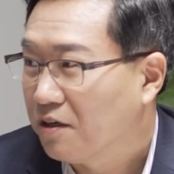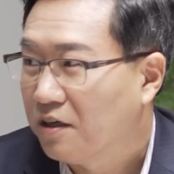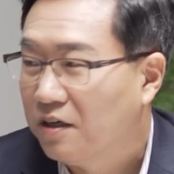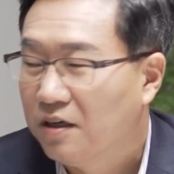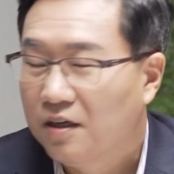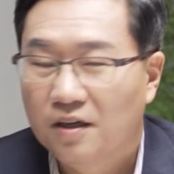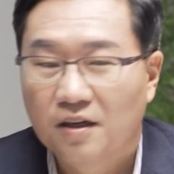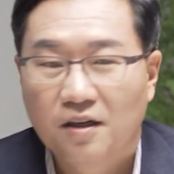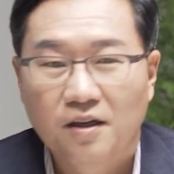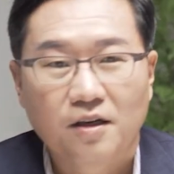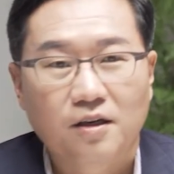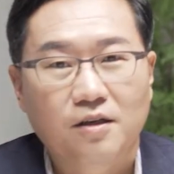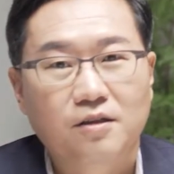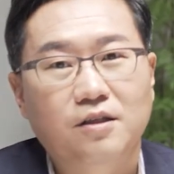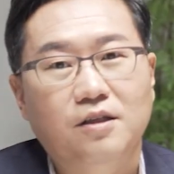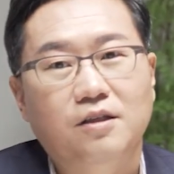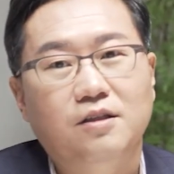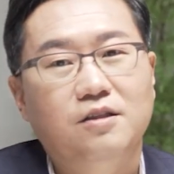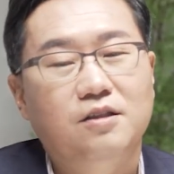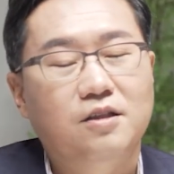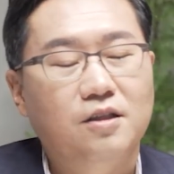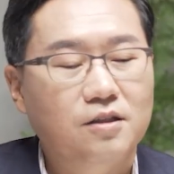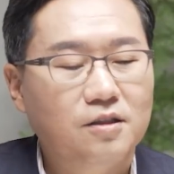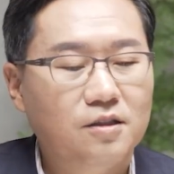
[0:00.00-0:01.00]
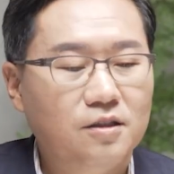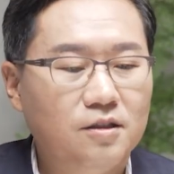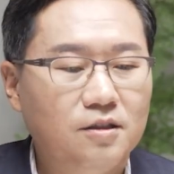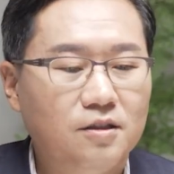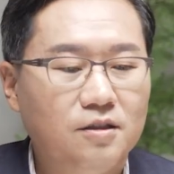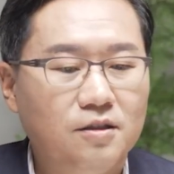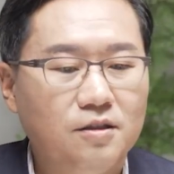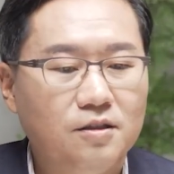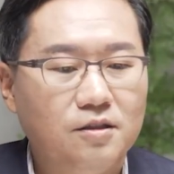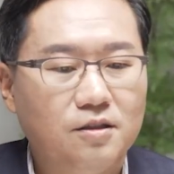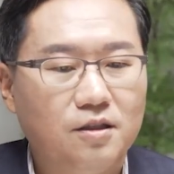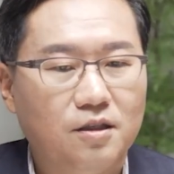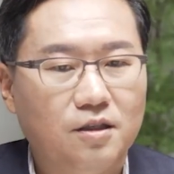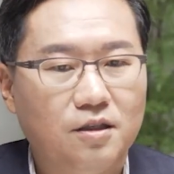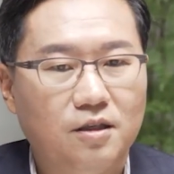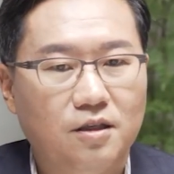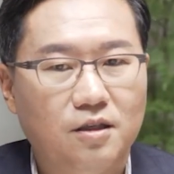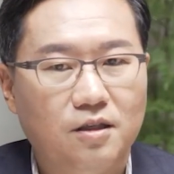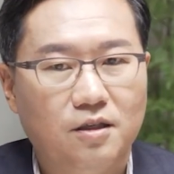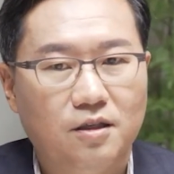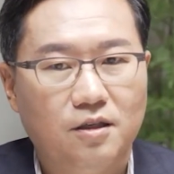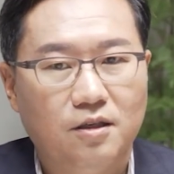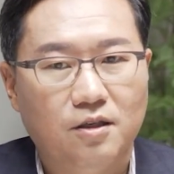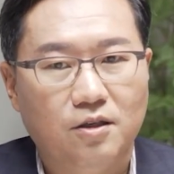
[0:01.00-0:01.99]
그쵸. 근데 이제는
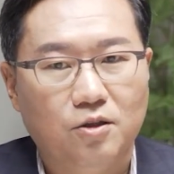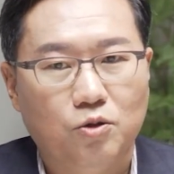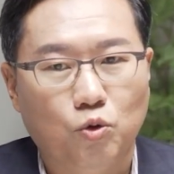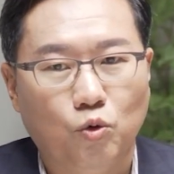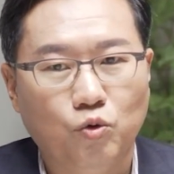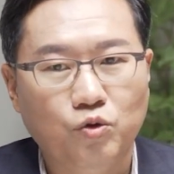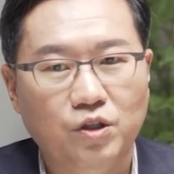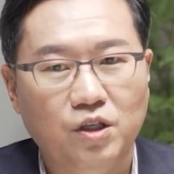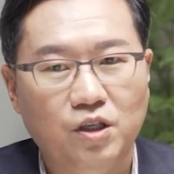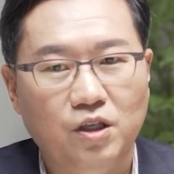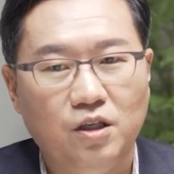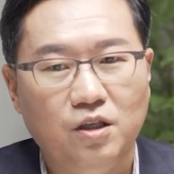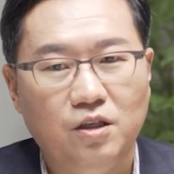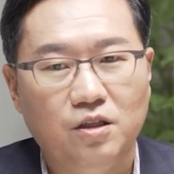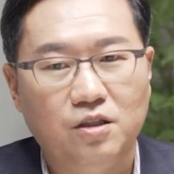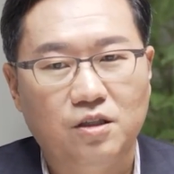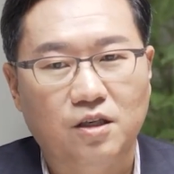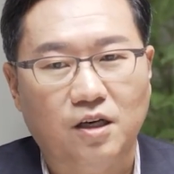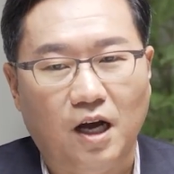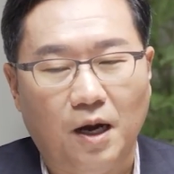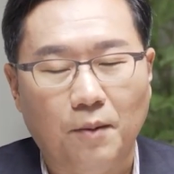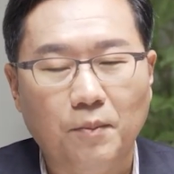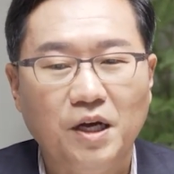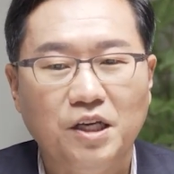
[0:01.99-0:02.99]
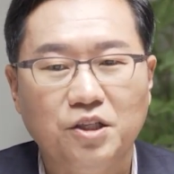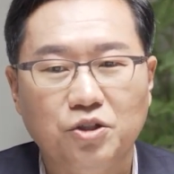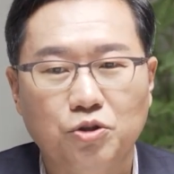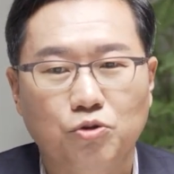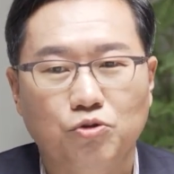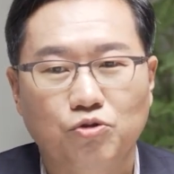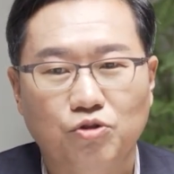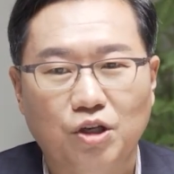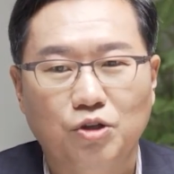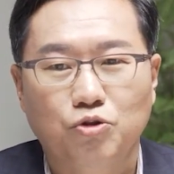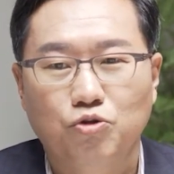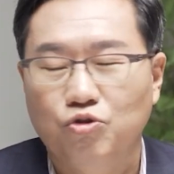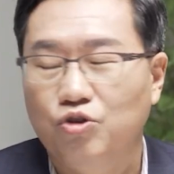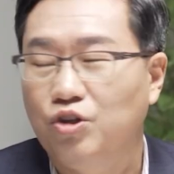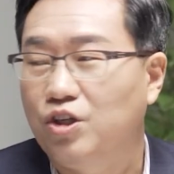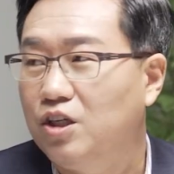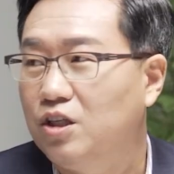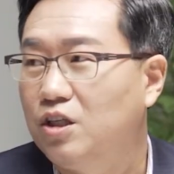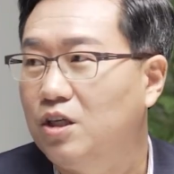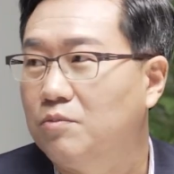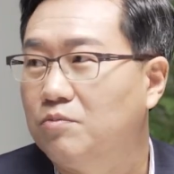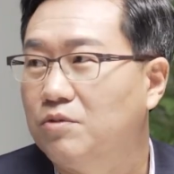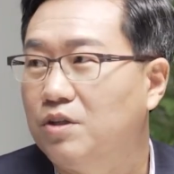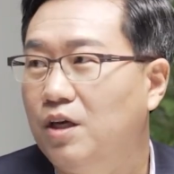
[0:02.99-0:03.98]
이제 돈이 이제 가만히 있어도 될 수도
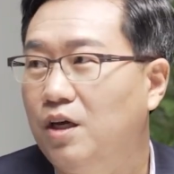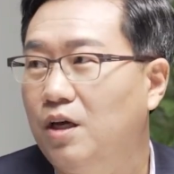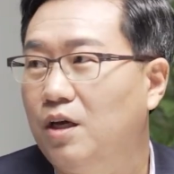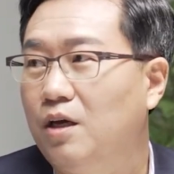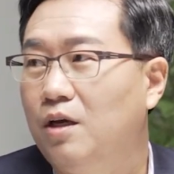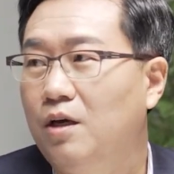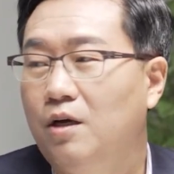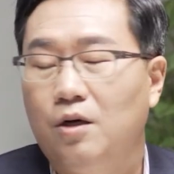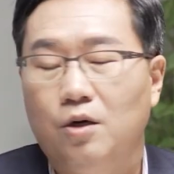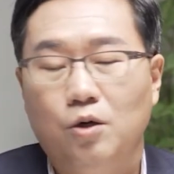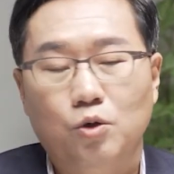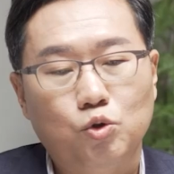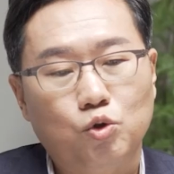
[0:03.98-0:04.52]
있기 때문에 네.